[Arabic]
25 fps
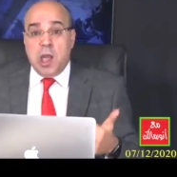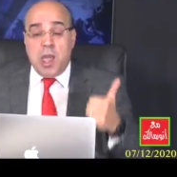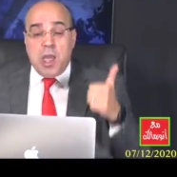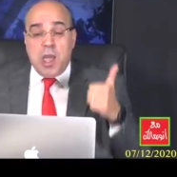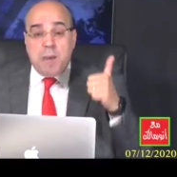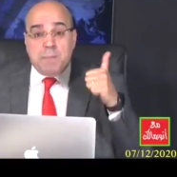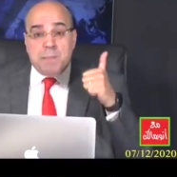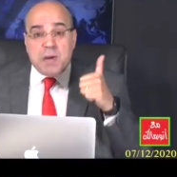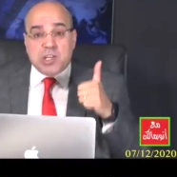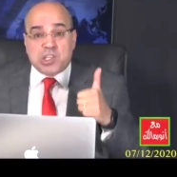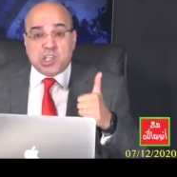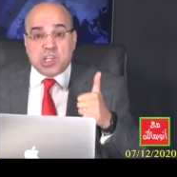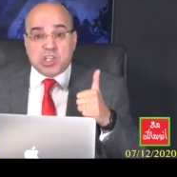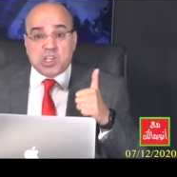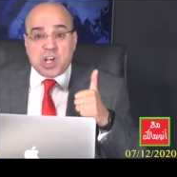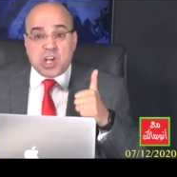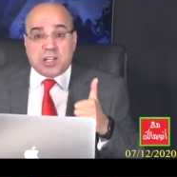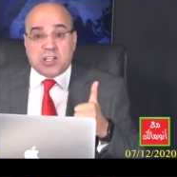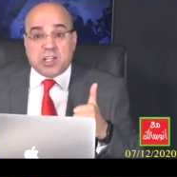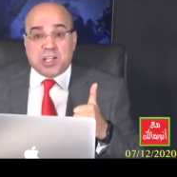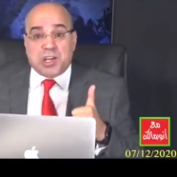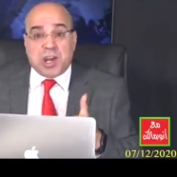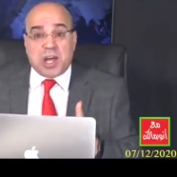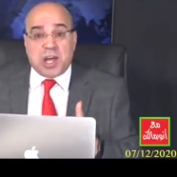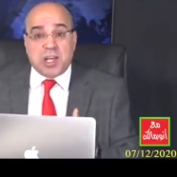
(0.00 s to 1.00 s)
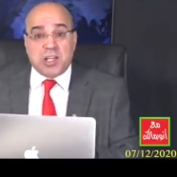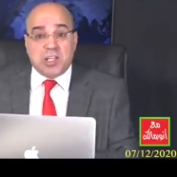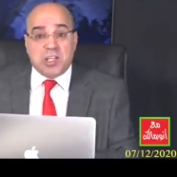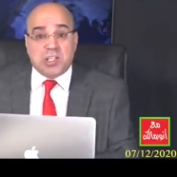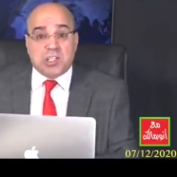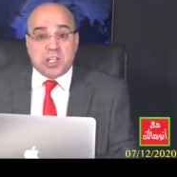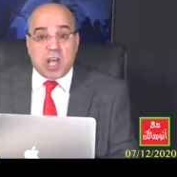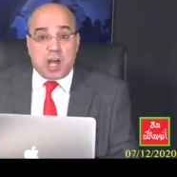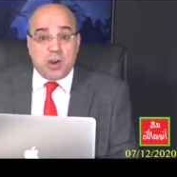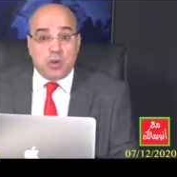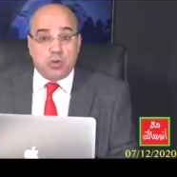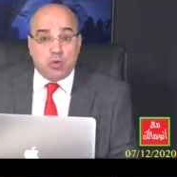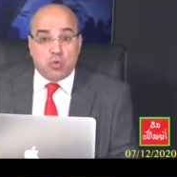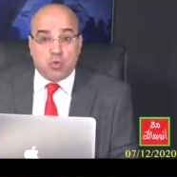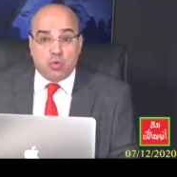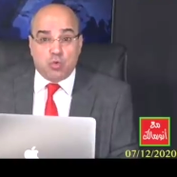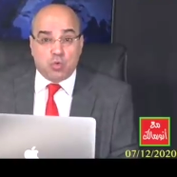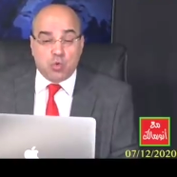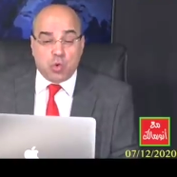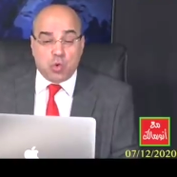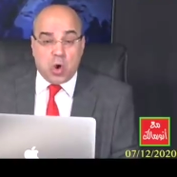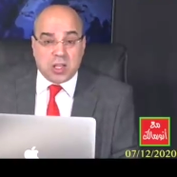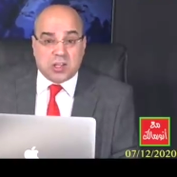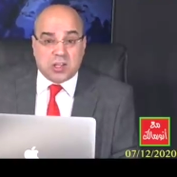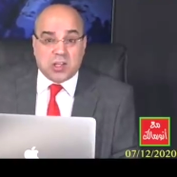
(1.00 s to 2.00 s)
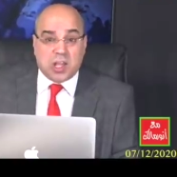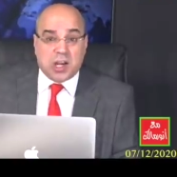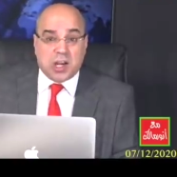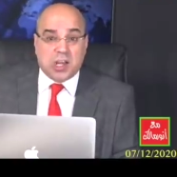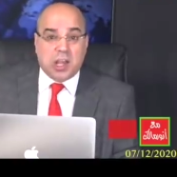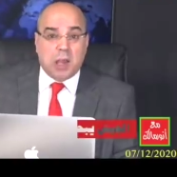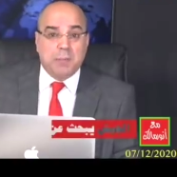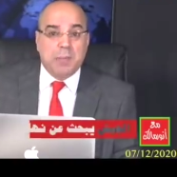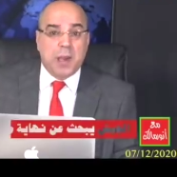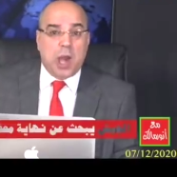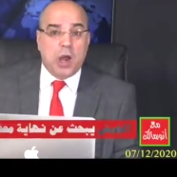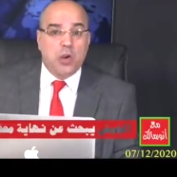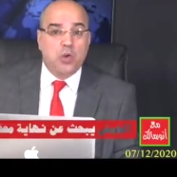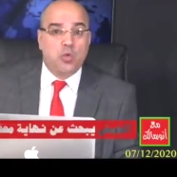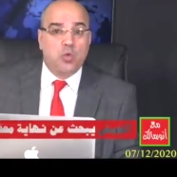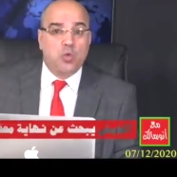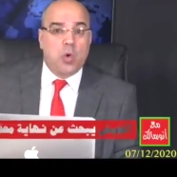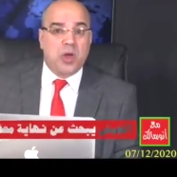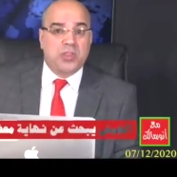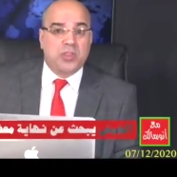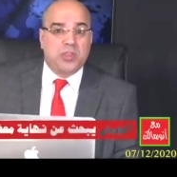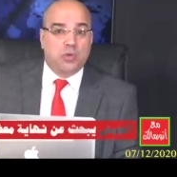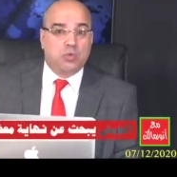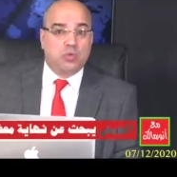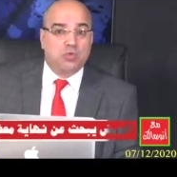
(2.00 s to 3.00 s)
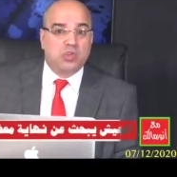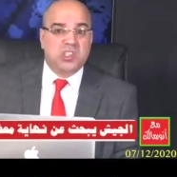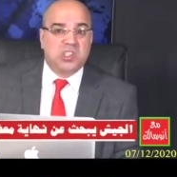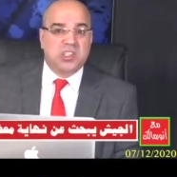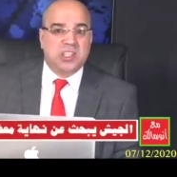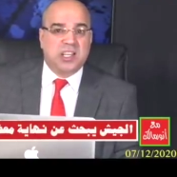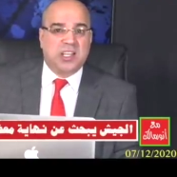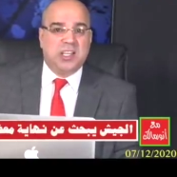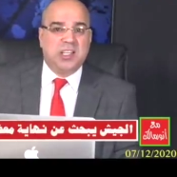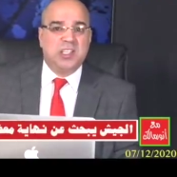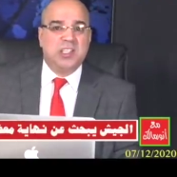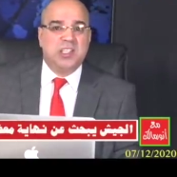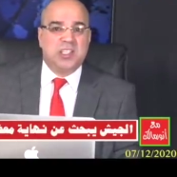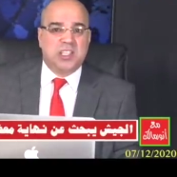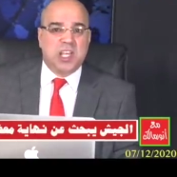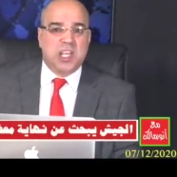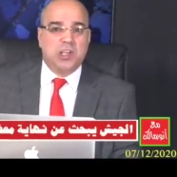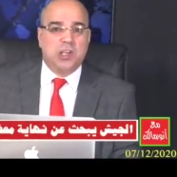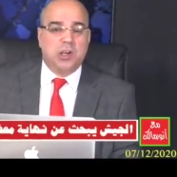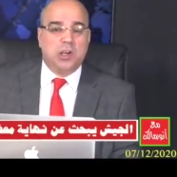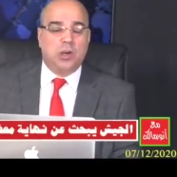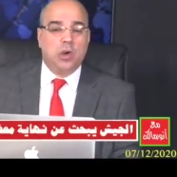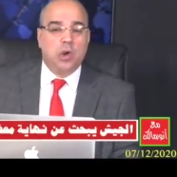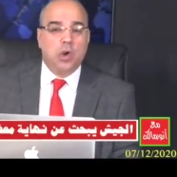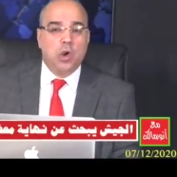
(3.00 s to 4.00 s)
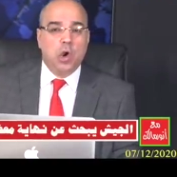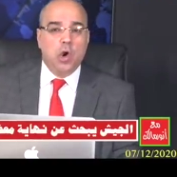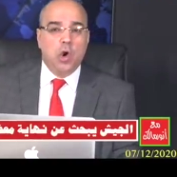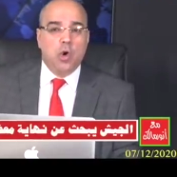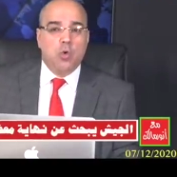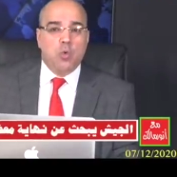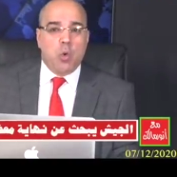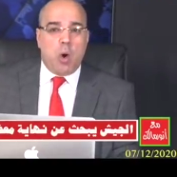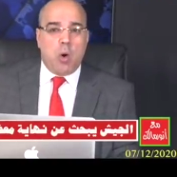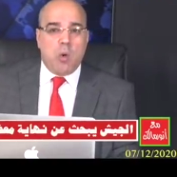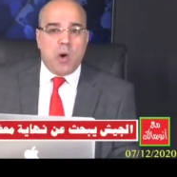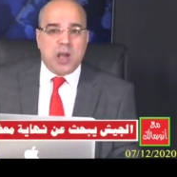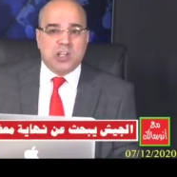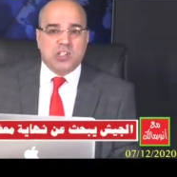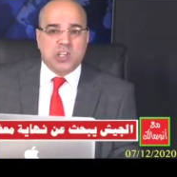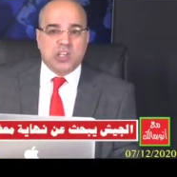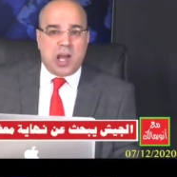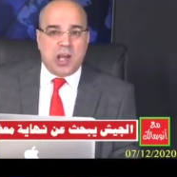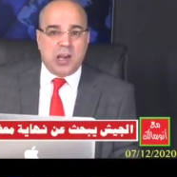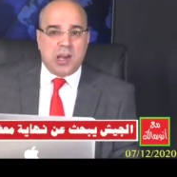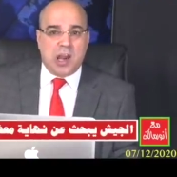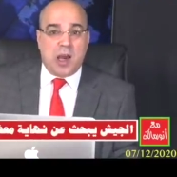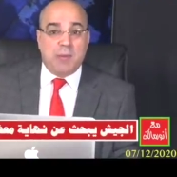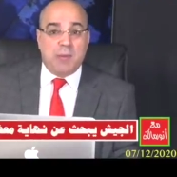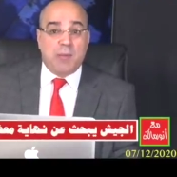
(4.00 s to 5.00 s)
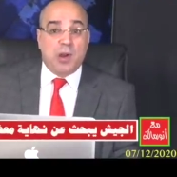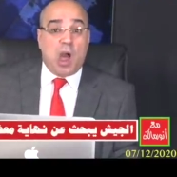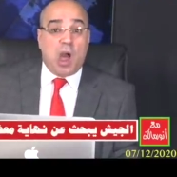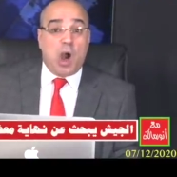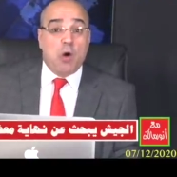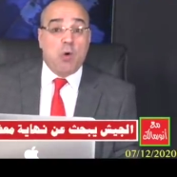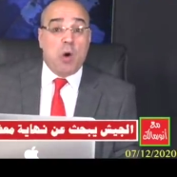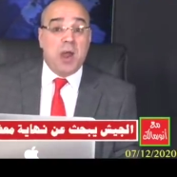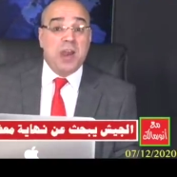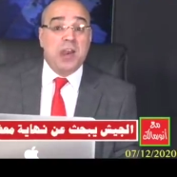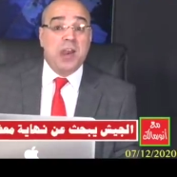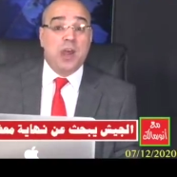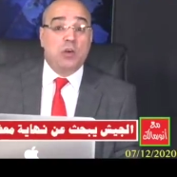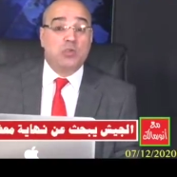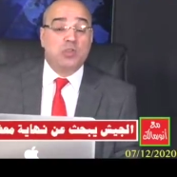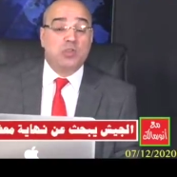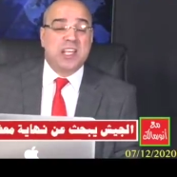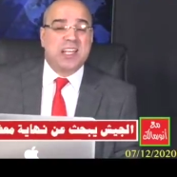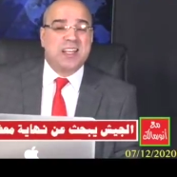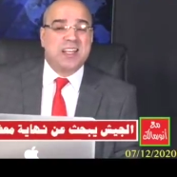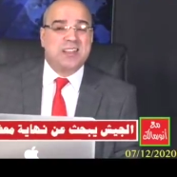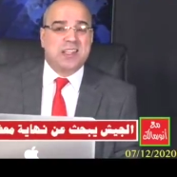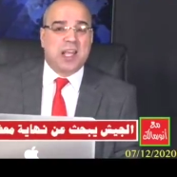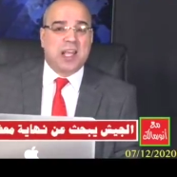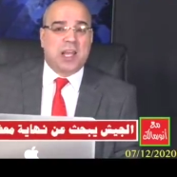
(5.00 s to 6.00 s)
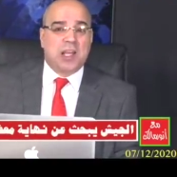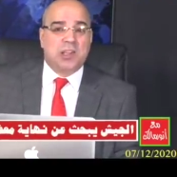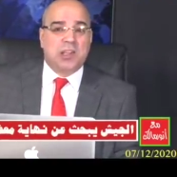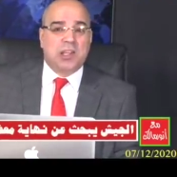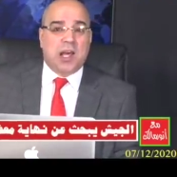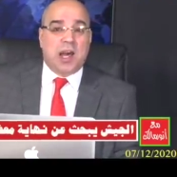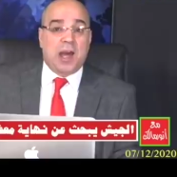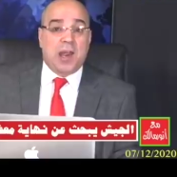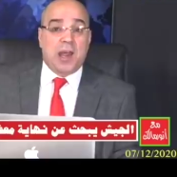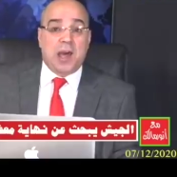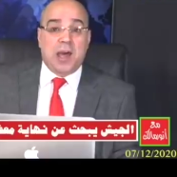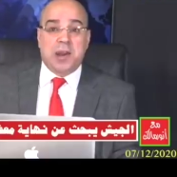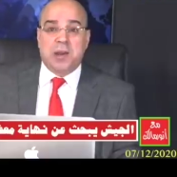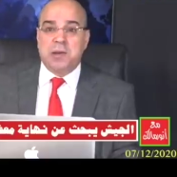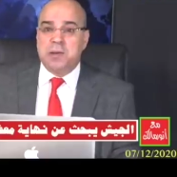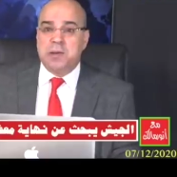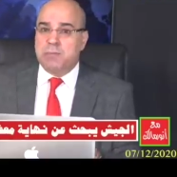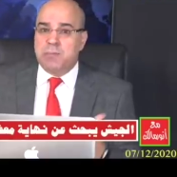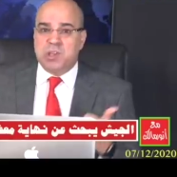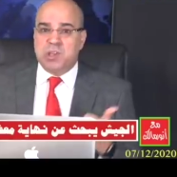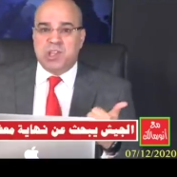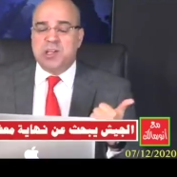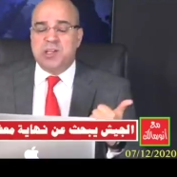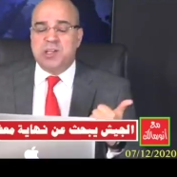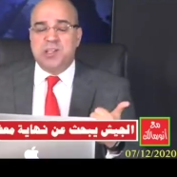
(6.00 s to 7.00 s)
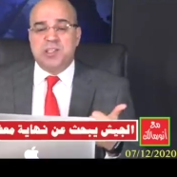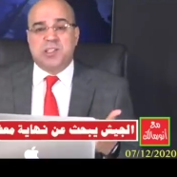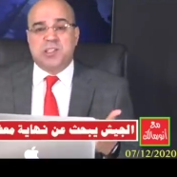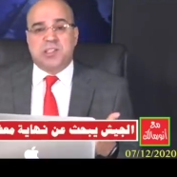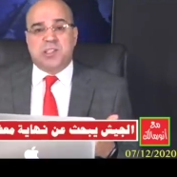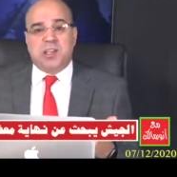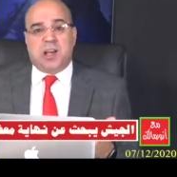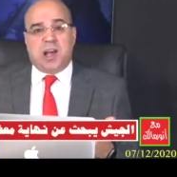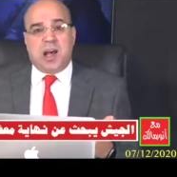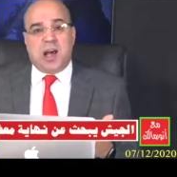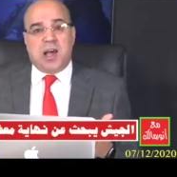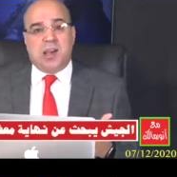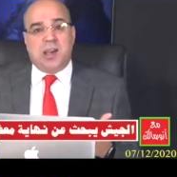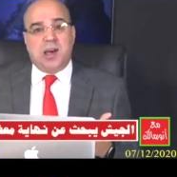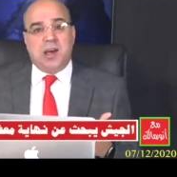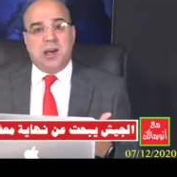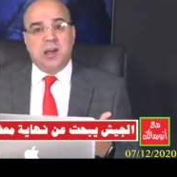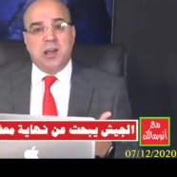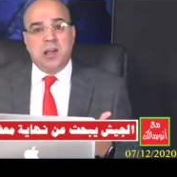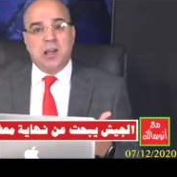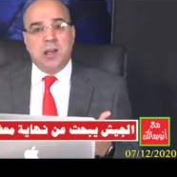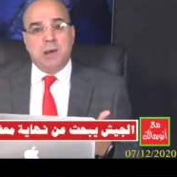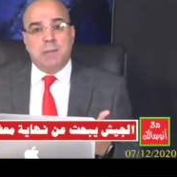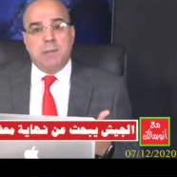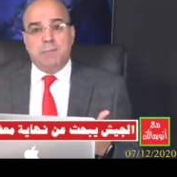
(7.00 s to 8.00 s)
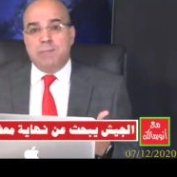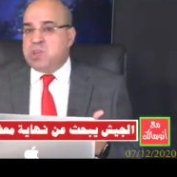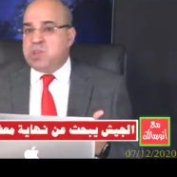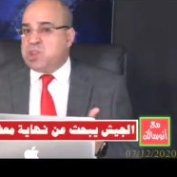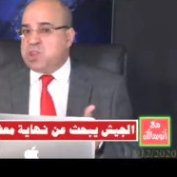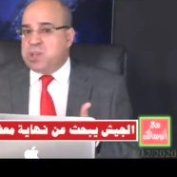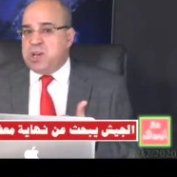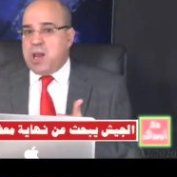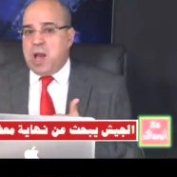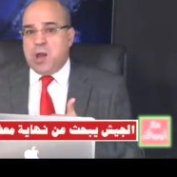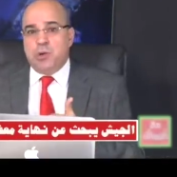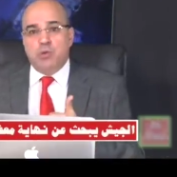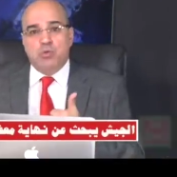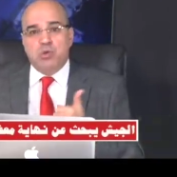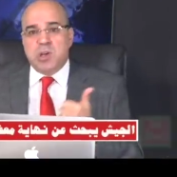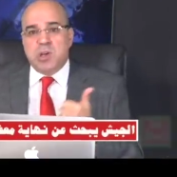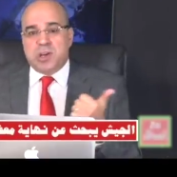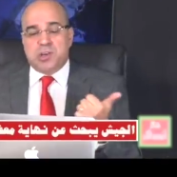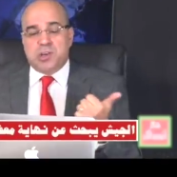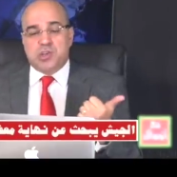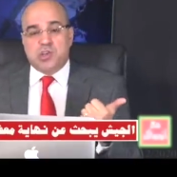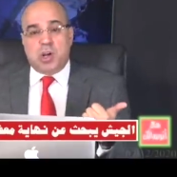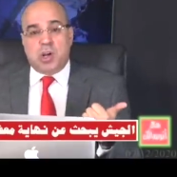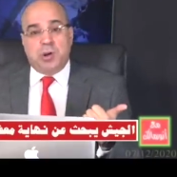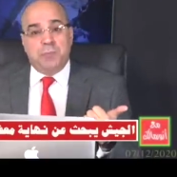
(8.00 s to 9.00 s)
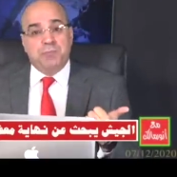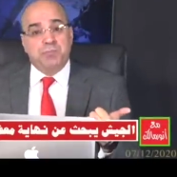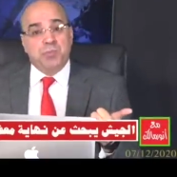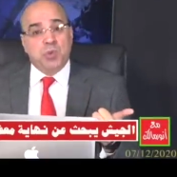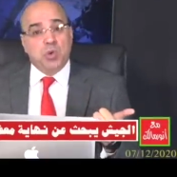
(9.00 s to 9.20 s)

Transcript: إما شجاعة الرئيس أنه أدرك بأن وضعه الصحي سيء وواجه الأمر أو أنه سيتخذ قرار مثل الاستقالة مثل أنه يرجع